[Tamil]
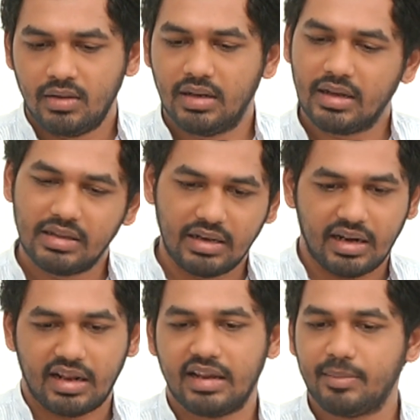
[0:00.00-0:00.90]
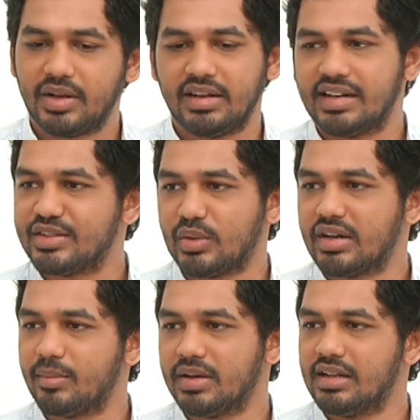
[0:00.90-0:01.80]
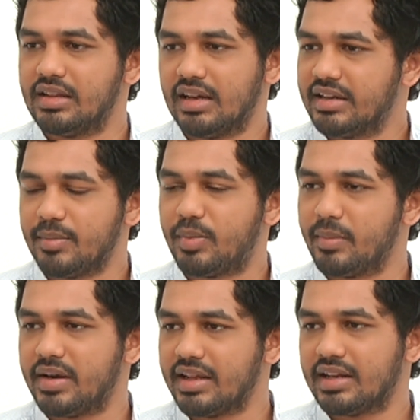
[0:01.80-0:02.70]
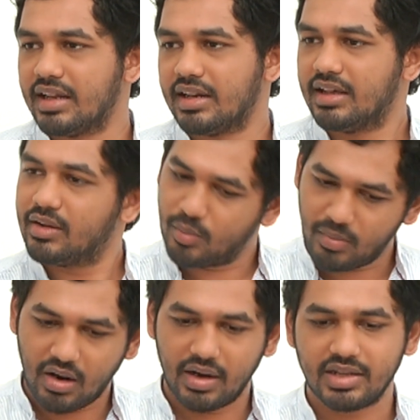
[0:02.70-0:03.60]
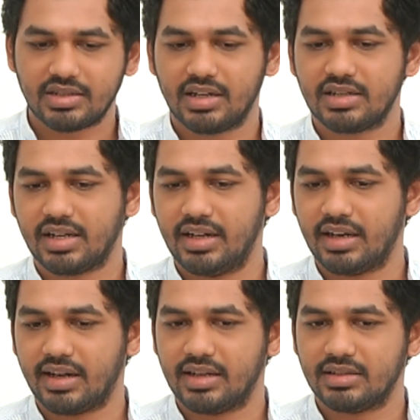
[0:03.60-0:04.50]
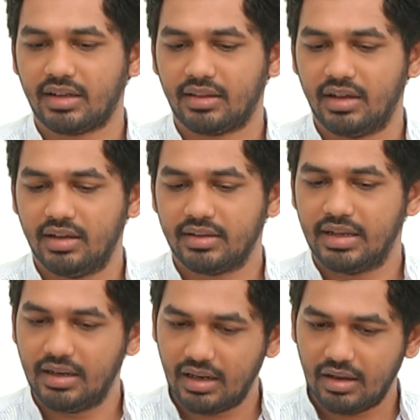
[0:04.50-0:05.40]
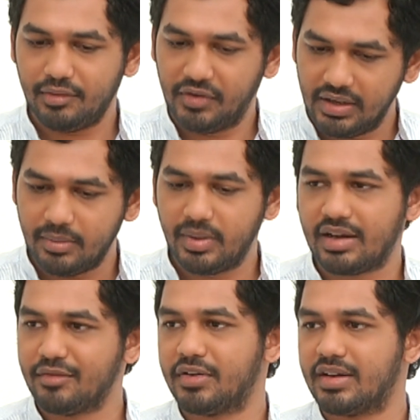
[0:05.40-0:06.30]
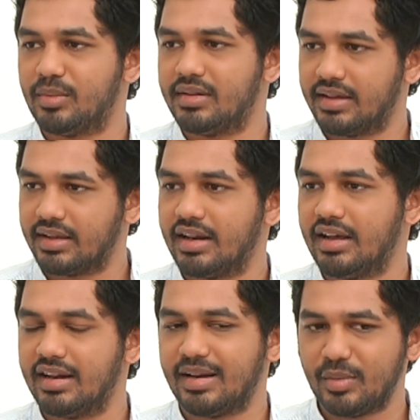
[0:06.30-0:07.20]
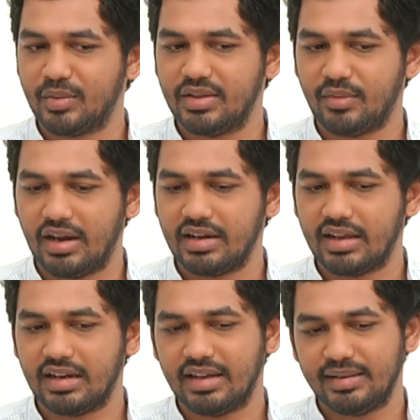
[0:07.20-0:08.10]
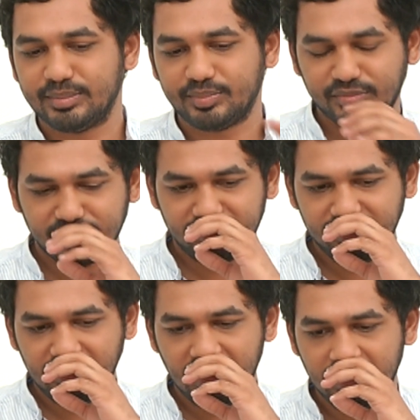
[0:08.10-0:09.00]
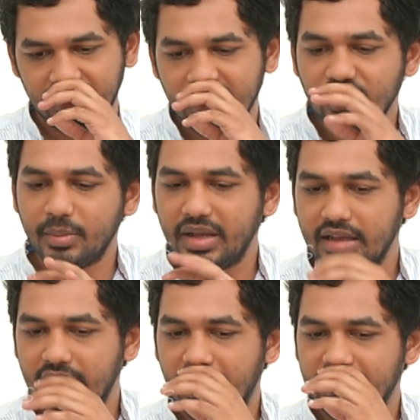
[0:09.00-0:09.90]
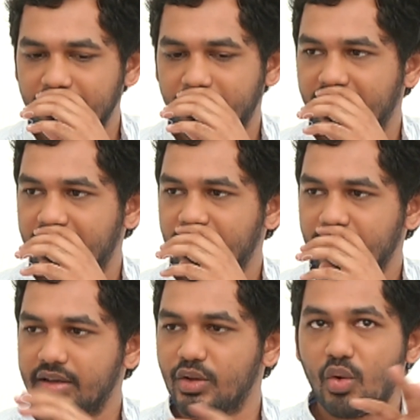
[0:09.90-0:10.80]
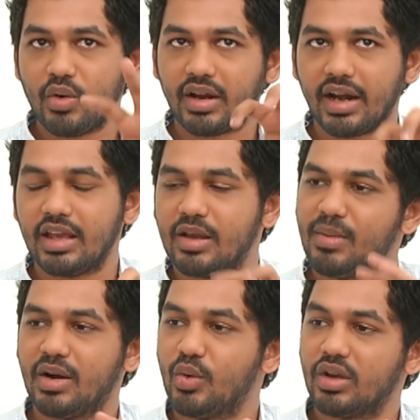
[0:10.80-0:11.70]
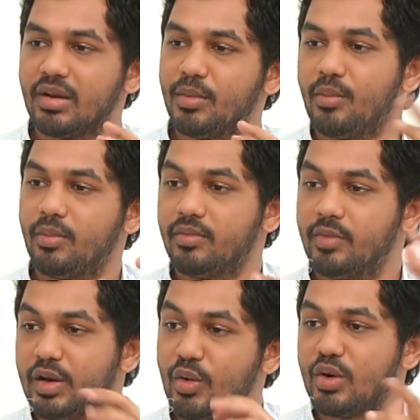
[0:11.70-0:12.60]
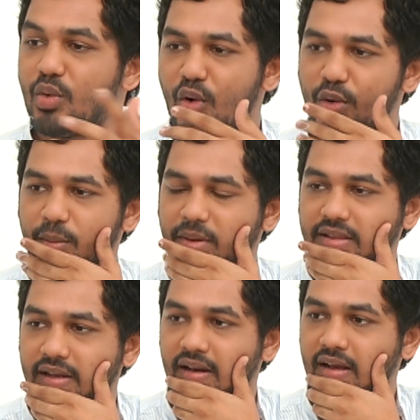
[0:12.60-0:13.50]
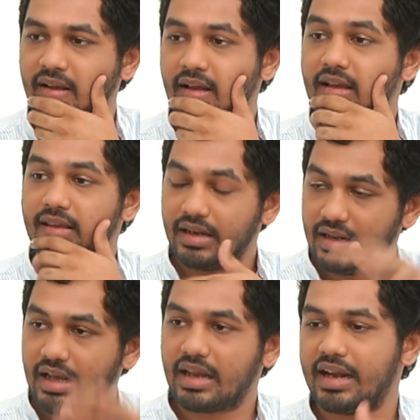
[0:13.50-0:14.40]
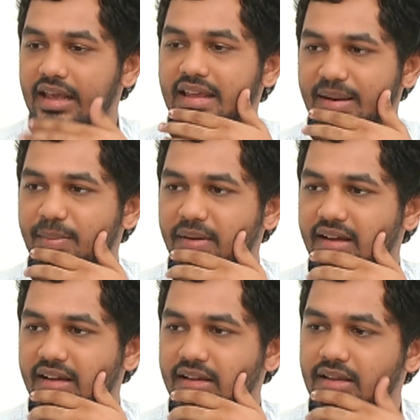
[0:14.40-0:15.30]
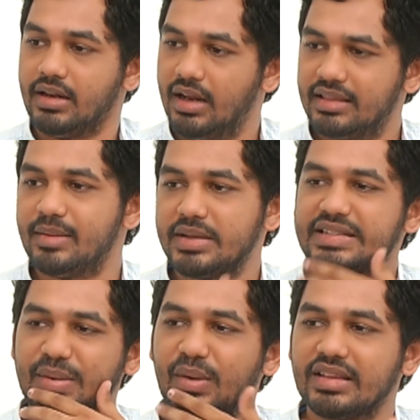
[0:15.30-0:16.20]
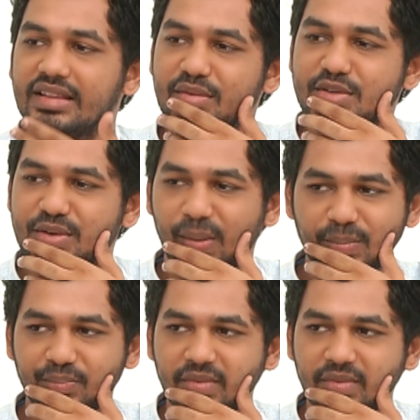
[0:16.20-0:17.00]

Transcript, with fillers: இல்லைங்க இது நான் நிறைய பேர்கிட்ட சொன்ன பதில் தான் டிப்ளமேட்டிக்லாம் இல்லை ரொம்ப ஹானஸ்டான ஸ்ட்ரைட்டான ஆன்சர் தான் எல்லா ஃபீல்டுமே கம்ஃபர்டபுள் ஏன்னா நம்ம வந்து வாழ்க்கையில் எதுவுமே இல்லாதப்ப ஏதோ ஒன்று கிடைக்குமா நோக்கி நம்ம வெறி கொண்டு ஓடுறோம் பார்த்தீங்களா எல்லாம் கிடைக்கிறப்ப எல்லாத்தையுமே செய்கிறோம் அதுதான் விஷயம்